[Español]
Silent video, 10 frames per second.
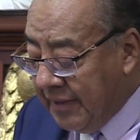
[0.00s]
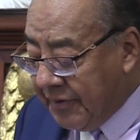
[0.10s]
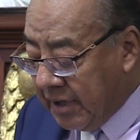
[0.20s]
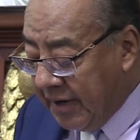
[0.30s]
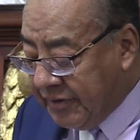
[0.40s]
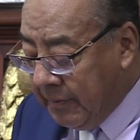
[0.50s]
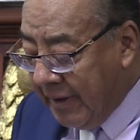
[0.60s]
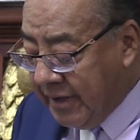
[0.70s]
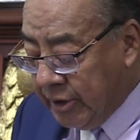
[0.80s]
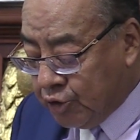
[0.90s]

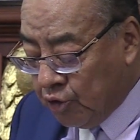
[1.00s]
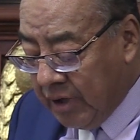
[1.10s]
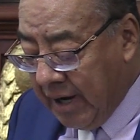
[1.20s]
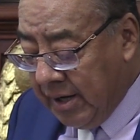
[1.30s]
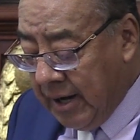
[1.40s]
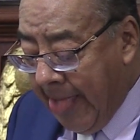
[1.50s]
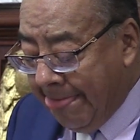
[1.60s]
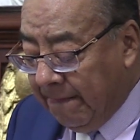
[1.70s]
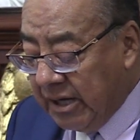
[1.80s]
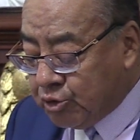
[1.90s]
alternativa y
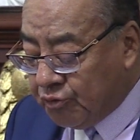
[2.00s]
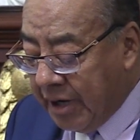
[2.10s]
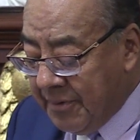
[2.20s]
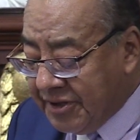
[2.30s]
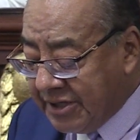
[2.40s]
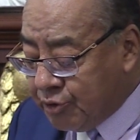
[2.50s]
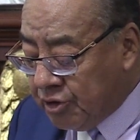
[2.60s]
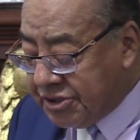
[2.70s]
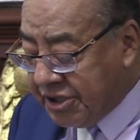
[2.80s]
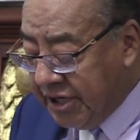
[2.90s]
adicional a su
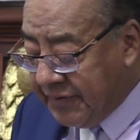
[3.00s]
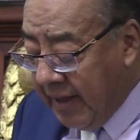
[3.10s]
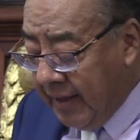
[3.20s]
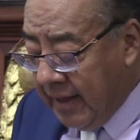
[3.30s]
tramitación escrita